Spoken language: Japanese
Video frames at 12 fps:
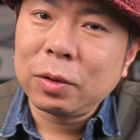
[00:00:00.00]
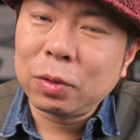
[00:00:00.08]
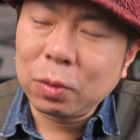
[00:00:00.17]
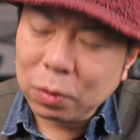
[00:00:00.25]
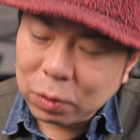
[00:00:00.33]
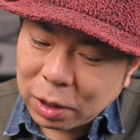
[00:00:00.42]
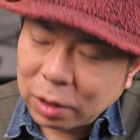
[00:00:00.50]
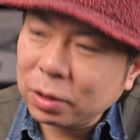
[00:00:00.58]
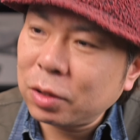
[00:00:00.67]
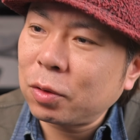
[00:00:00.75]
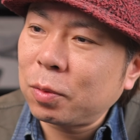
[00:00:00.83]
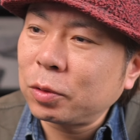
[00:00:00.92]
どうなん
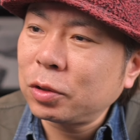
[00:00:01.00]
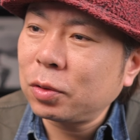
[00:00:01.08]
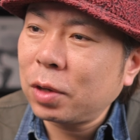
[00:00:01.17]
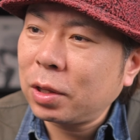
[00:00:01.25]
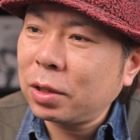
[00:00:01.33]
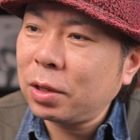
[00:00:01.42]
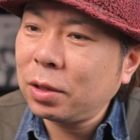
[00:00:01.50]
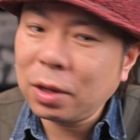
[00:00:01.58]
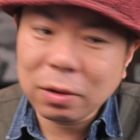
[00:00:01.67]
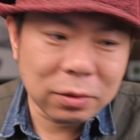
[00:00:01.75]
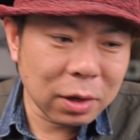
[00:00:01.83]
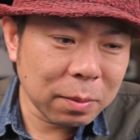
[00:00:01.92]
でしょうもうちょっとね、聞き
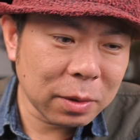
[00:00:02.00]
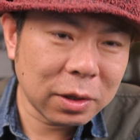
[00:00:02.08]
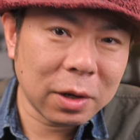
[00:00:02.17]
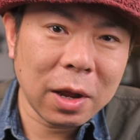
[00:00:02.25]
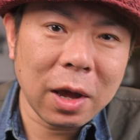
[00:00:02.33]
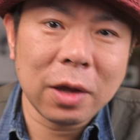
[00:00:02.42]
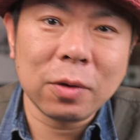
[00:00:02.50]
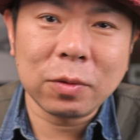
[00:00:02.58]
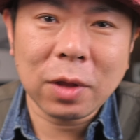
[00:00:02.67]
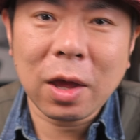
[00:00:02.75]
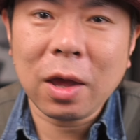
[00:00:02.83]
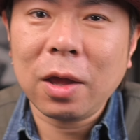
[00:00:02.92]
比べてないの
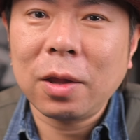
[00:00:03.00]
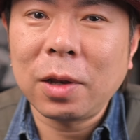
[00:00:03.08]
で、